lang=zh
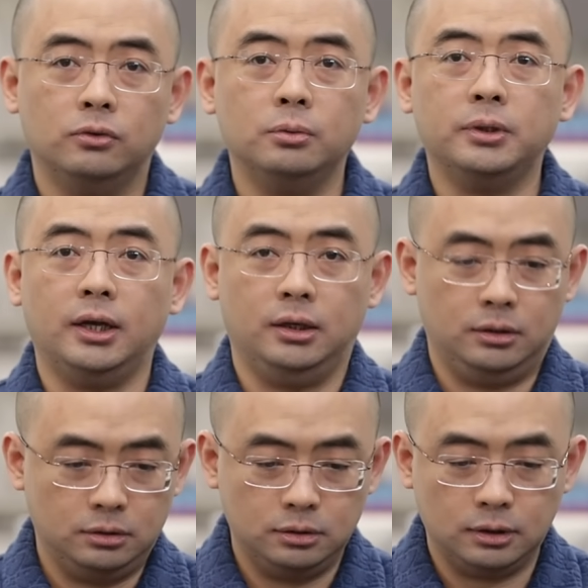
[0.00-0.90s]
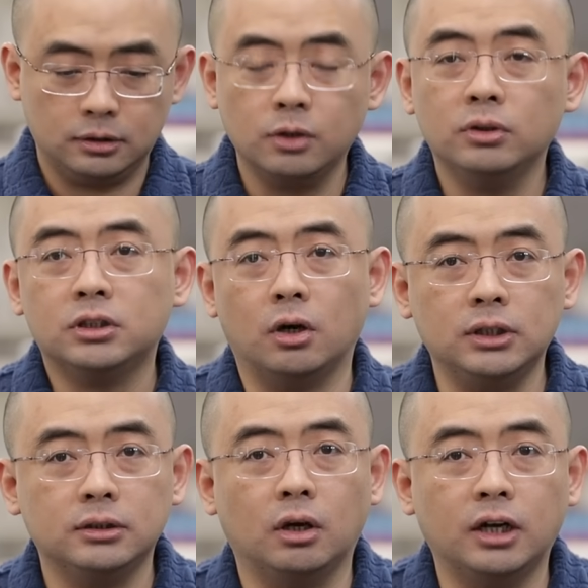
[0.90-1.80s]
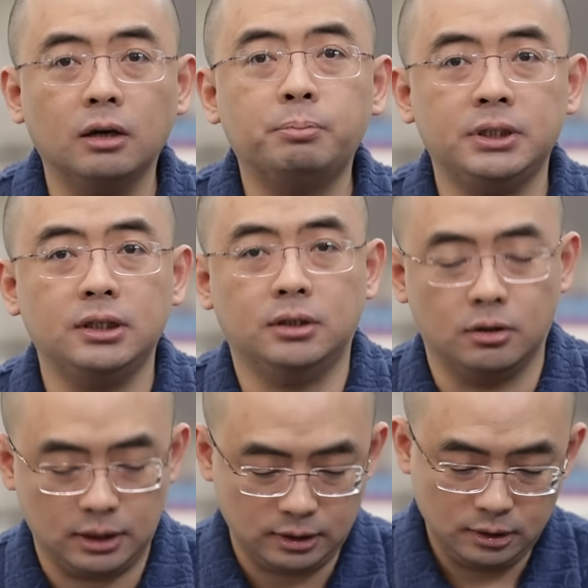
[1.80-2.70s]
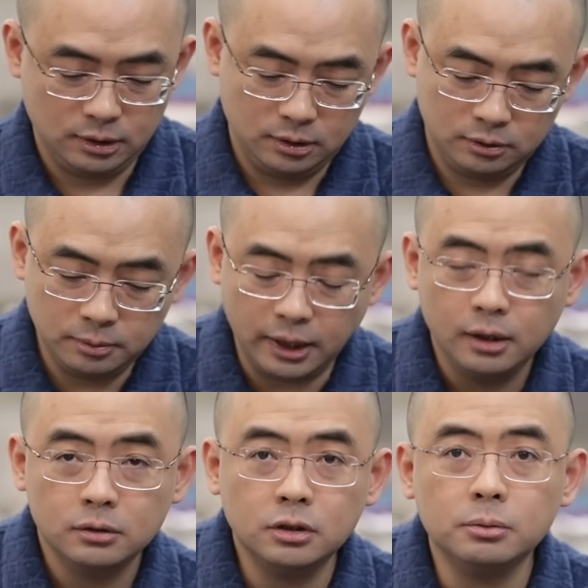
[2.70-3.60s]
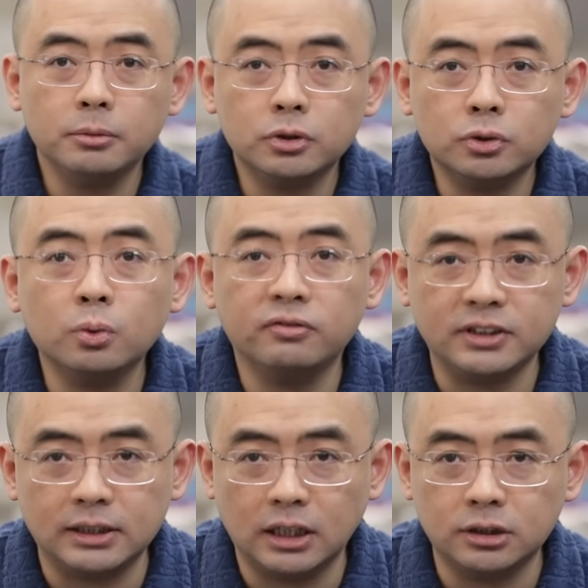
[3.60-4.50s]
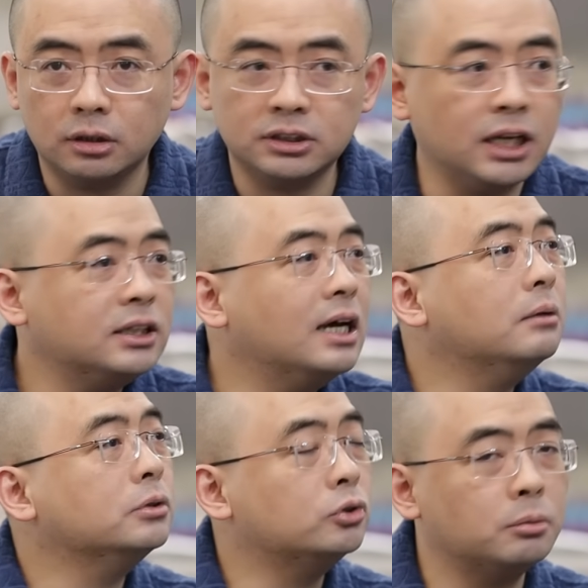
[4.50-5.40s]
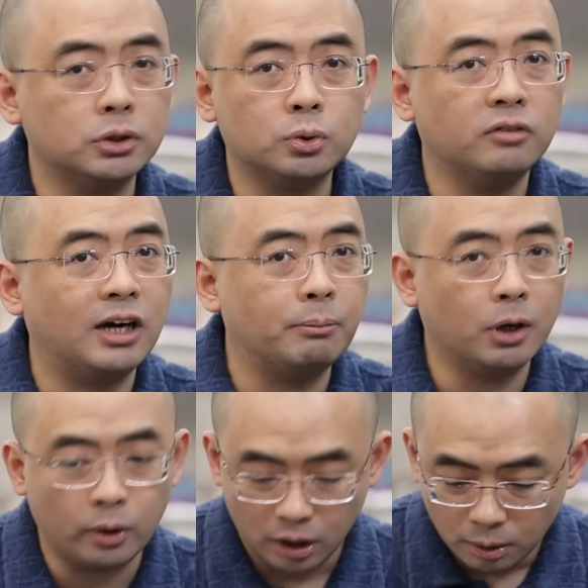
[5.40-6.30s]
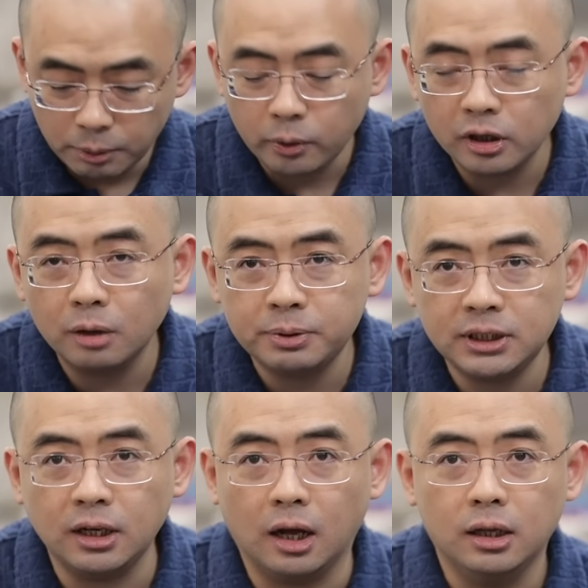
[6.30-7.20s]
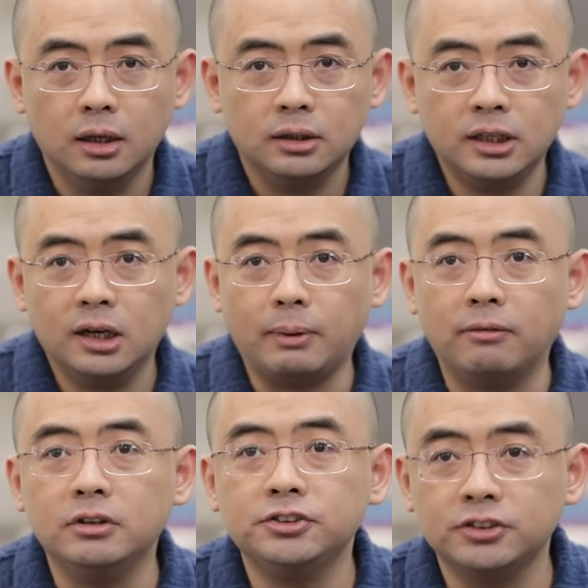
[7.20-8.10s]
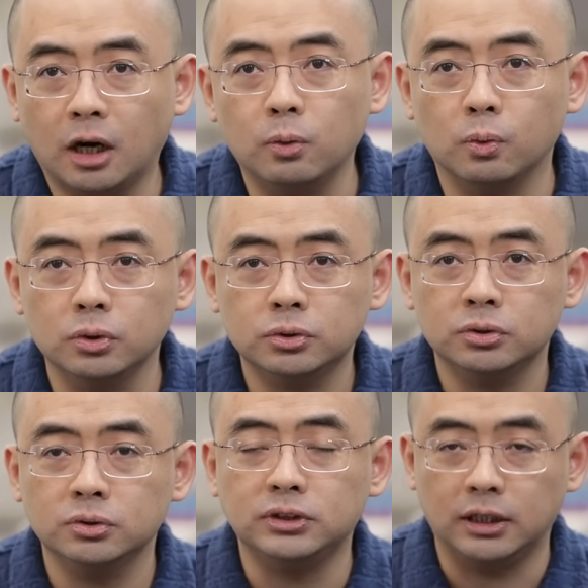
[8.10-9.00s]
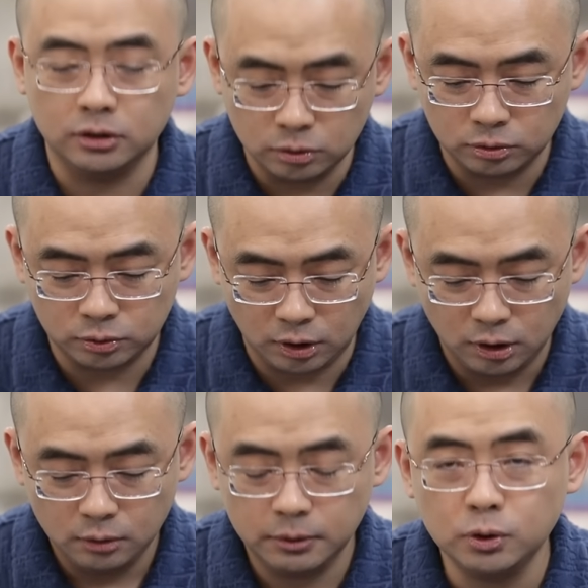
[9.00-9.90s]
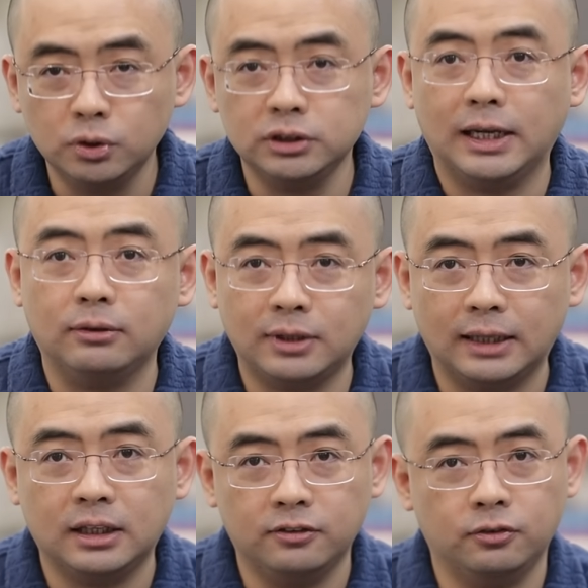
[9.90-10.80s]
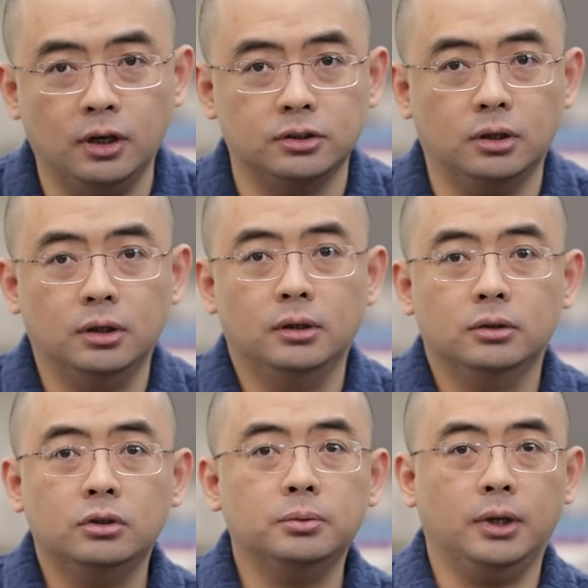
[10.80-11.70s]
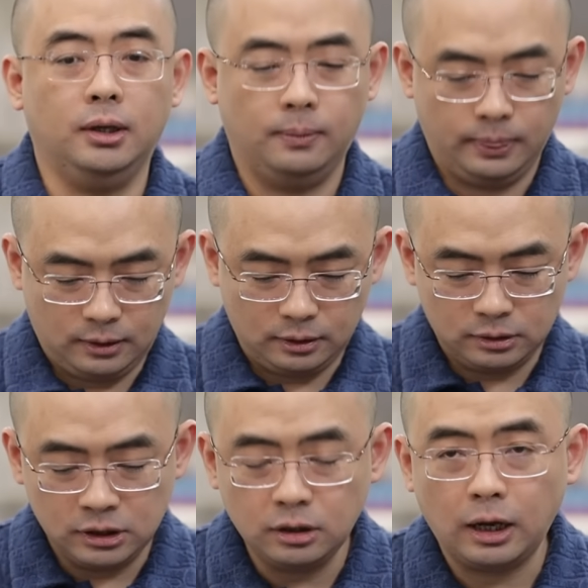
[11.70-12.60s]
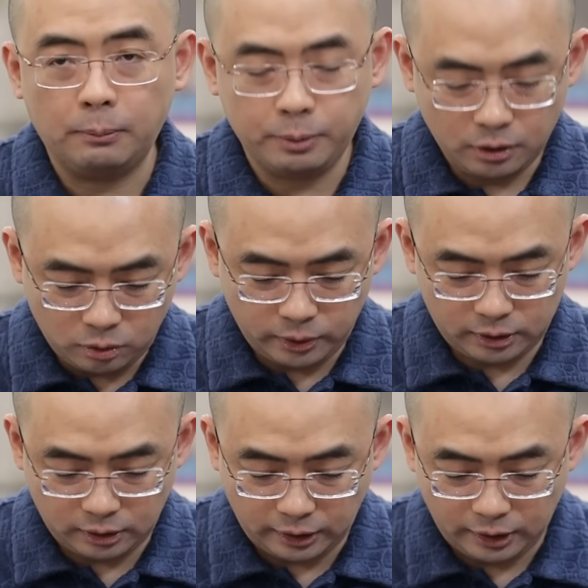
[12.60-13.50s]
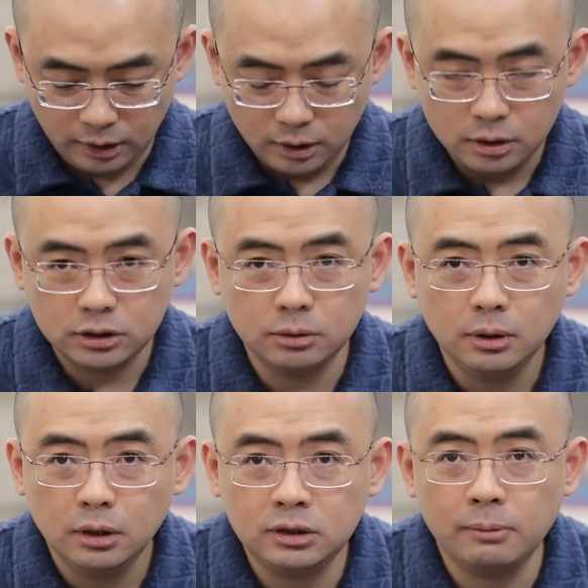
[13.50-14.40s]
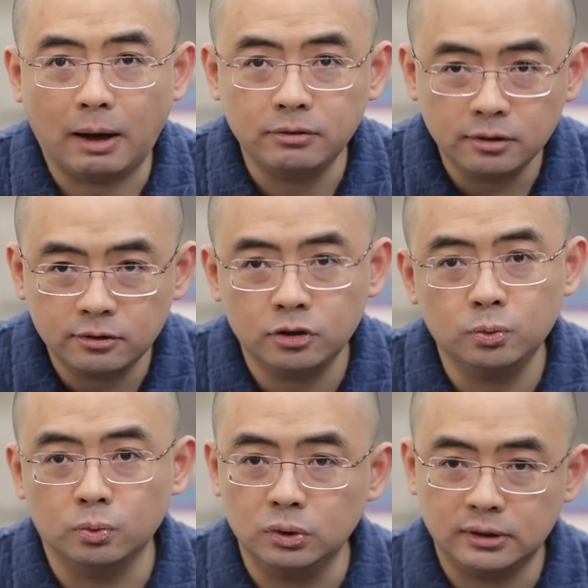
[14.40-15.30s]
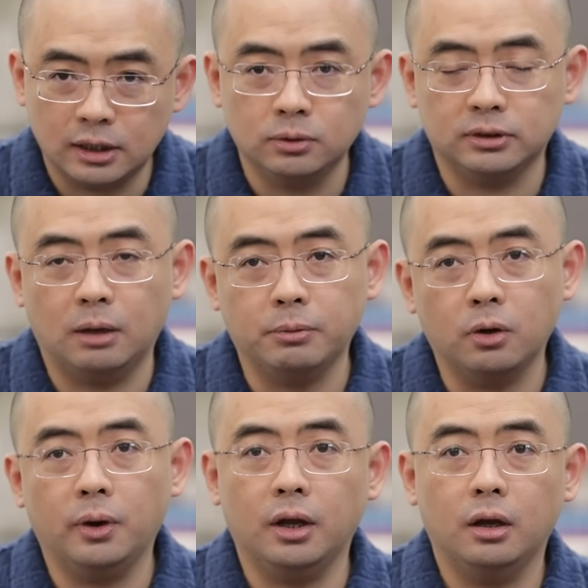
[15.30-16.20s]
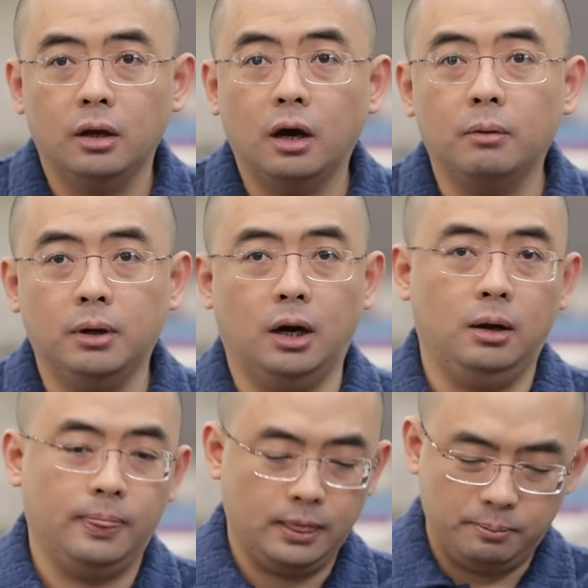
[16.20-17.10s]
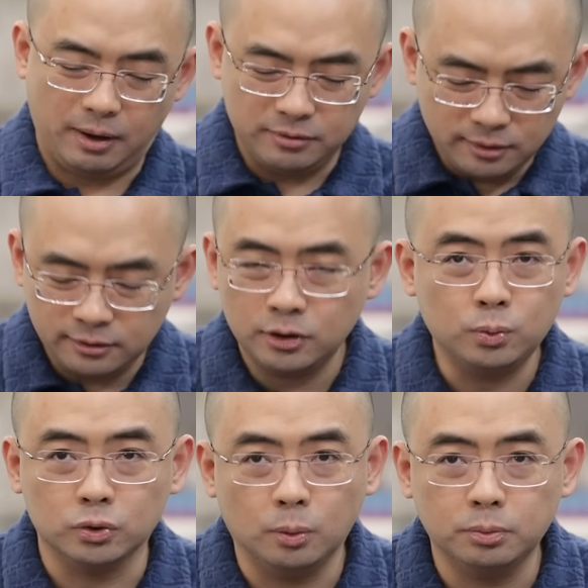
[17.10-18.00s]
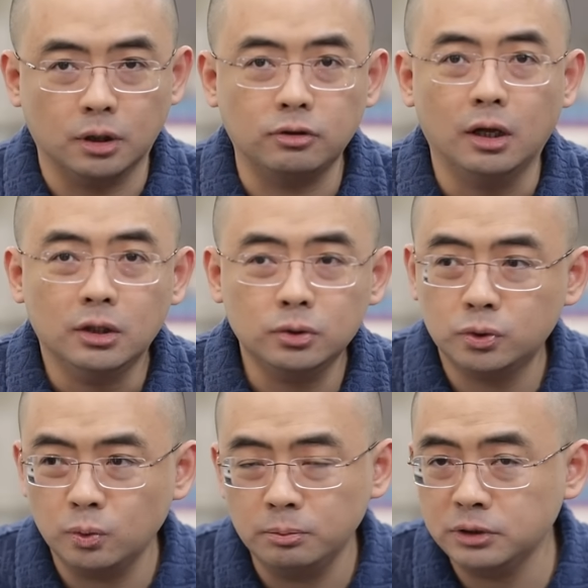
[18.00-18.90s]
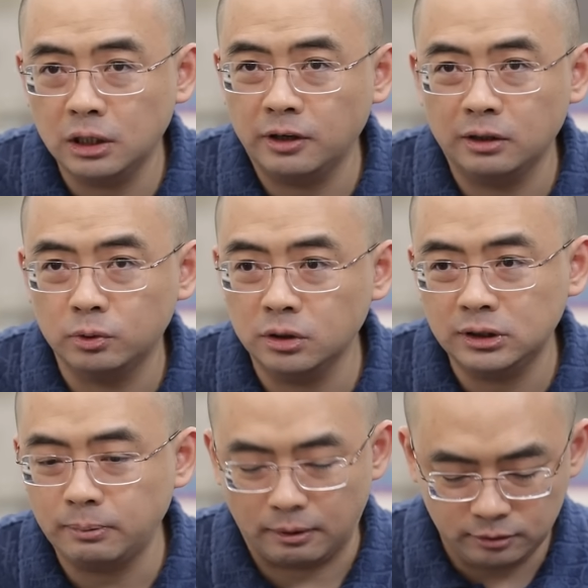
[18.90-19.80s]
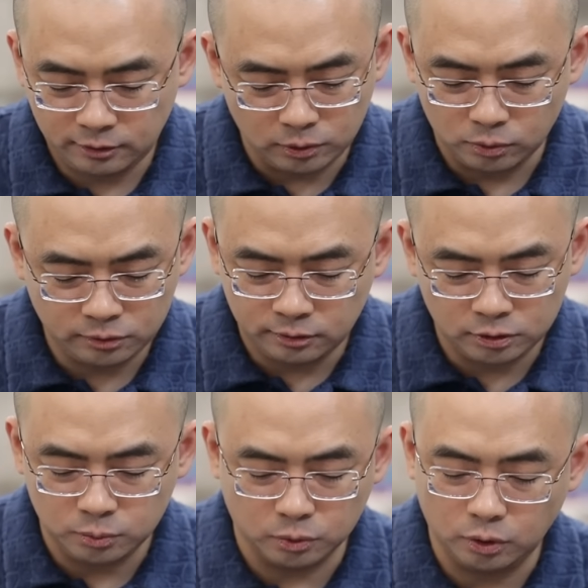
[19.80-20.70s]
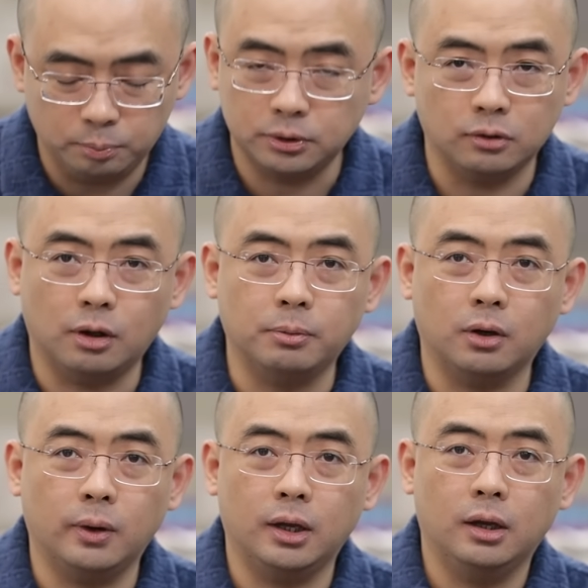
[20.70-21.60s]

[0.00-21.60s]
对不对？还跟我挑战挑战个屁挑战，对不对？那中国房价也是天天不就说吗？中国房价崩溃崩溃有个屁了。跌了百分之四点五，就就简直就是说有史以来最大跌幅了，就对不对？呃，你这还崩溃呢，还是跌百分之四十五？你再跟我谈崩溃，好不好？百分之四十五都不能算，就中国目前状态，我觉得跌百分之四四十五都不能算崩溃